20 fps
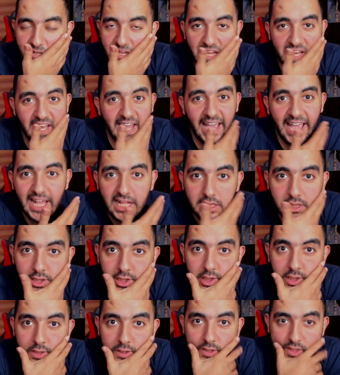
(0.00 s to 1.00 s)
لحقت
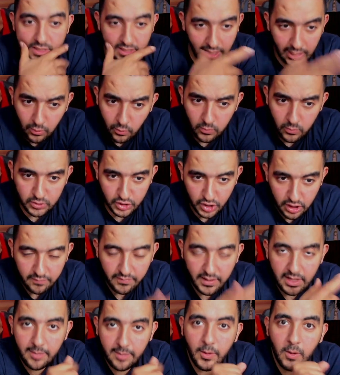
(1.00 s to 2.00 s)
سالوه شريف
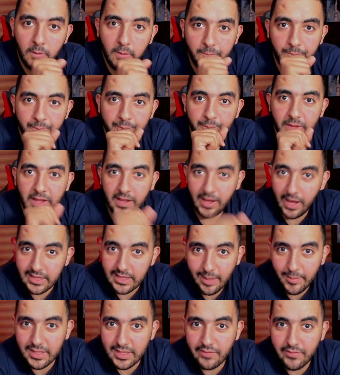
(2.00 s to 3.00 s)
انما اهو لحقت
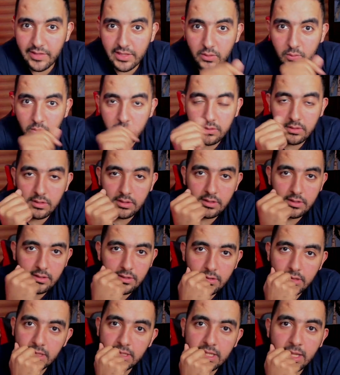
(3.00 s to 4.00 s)
عملت الفيديو
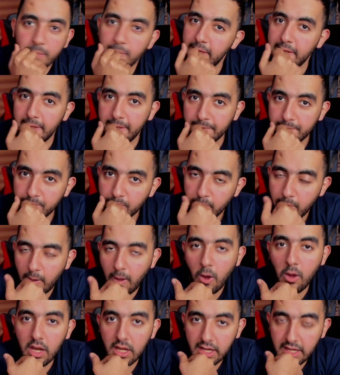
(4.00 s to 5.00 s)
طب ليه
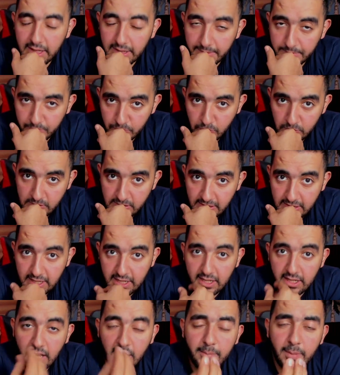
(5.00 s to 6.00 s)
هقول لك ليه
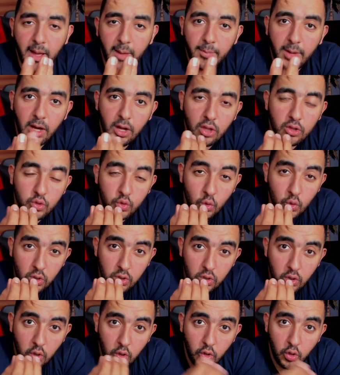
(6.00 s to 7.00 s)
الاربع مهارات
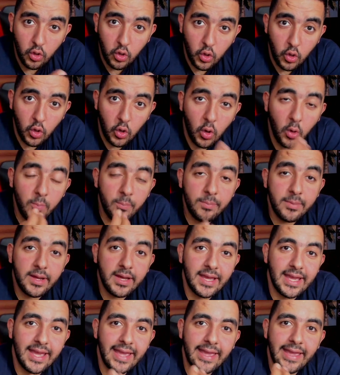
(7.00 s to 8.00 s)
دول
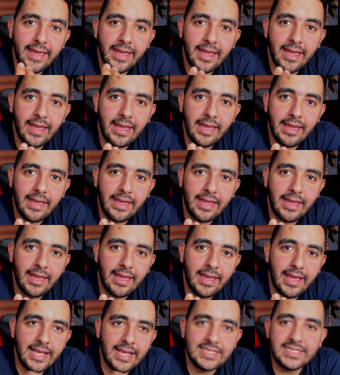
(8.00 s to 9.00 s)
هم
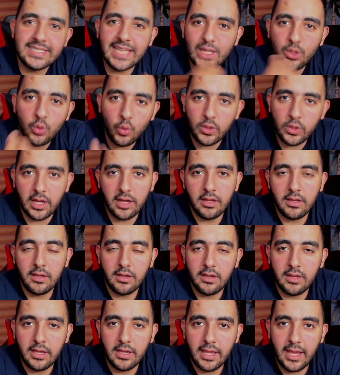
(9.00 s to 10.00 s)
الزتونه
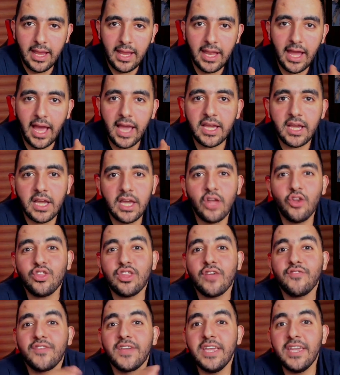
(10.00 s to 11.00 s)
اللي هيغيروا
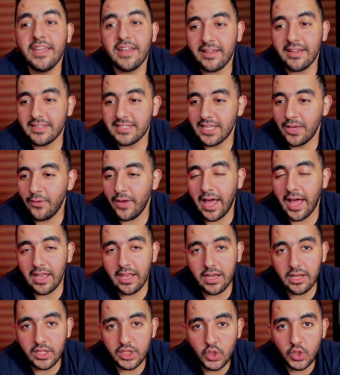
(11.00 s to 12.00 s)
تفكيرك سواء على
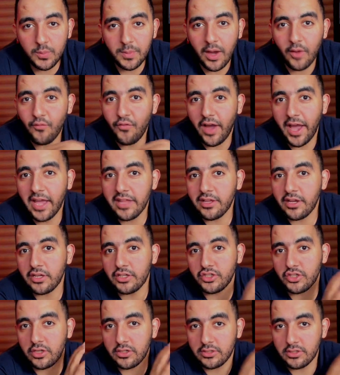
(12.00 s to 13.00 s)
اليوتيوب او في حياتك
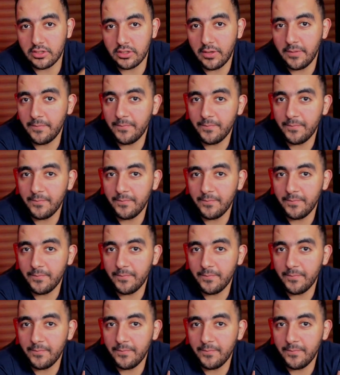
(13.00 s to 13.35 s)
الشخصيه